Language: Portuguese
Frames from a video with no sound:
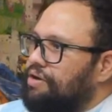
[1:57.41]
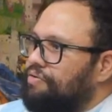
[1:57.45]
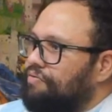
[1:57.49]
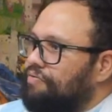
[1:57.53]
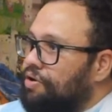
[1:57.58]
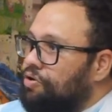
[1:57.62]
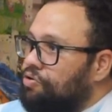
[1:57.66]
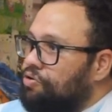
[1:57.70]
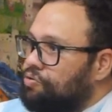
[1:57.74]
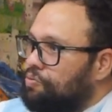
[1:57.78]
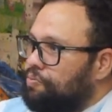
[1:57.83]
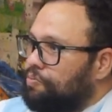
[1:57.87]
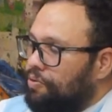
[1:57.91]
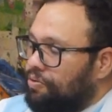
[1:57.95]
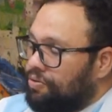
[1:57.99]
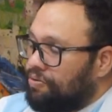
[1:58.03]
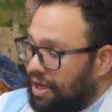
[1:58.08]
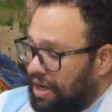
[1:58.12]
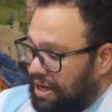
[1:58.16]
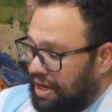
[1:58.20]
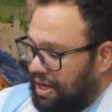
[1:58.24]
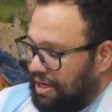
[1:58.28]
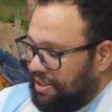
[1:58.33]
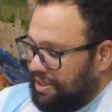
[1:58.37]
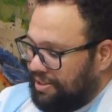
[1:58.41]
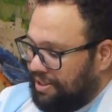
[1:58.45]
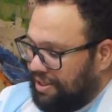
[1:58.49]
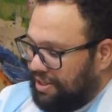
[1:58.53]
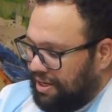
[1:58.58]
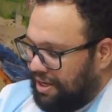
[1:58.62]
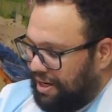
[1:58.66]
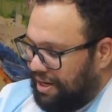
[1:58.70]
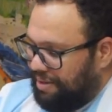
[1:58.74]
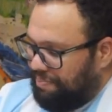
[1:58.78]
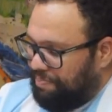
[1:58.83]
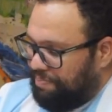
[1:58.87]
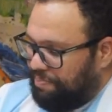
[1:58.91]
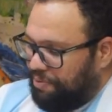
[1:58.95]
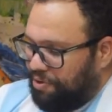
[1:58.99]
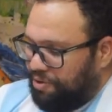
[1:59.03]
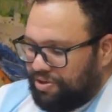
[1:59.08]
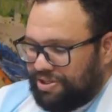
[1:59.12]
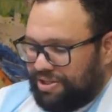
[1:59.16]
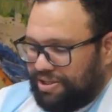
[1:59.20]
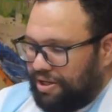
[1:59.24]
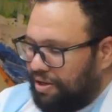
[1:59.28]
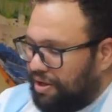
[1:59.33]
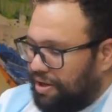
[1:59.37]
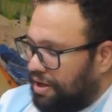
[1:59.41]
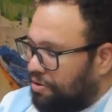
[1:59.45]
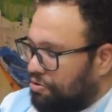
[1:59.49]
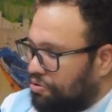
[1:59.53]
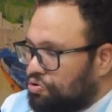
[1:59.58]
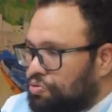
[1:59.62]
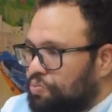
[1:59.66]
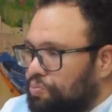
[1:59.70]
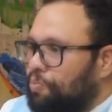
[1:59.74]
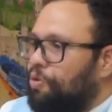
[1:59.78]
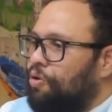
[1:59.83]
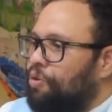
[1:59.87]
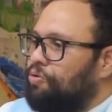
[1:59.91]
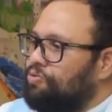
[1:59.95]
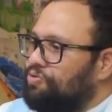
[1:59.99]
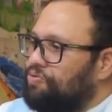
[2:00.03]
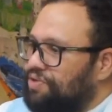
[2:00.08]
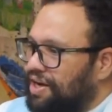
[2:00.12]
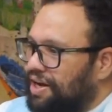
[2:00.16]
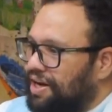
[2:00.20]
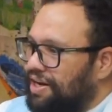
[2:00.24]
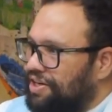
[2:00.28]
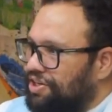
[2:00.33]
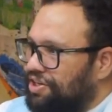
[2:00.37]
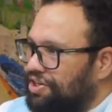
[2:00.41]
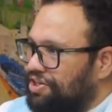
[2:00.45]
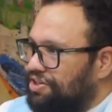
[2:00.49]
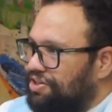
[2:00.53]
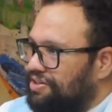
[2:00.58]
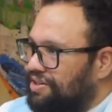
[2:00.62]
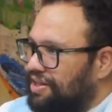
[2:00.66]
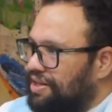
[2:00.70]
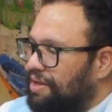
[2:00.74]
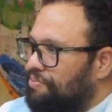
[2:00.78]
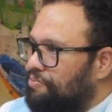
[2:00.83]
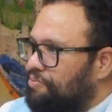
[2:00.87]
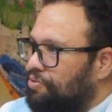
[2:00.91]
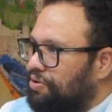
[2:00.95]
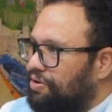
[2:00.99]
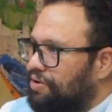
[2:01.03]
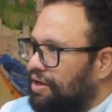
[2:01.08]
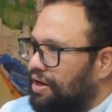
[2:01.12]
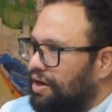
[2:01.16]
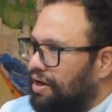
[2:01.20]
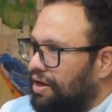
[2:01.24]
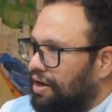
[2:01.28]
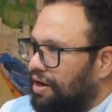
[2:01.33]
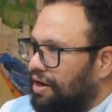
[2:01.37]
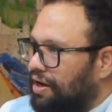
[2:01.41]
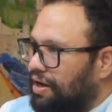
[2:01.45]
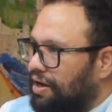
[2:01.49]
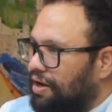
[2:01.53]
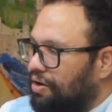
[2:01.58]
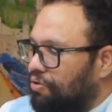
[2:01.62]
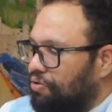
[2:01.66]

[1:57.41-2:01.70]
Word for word: Vai aos poucos. Assim, aposta é, é aos poucos, cara. A gente tem muita.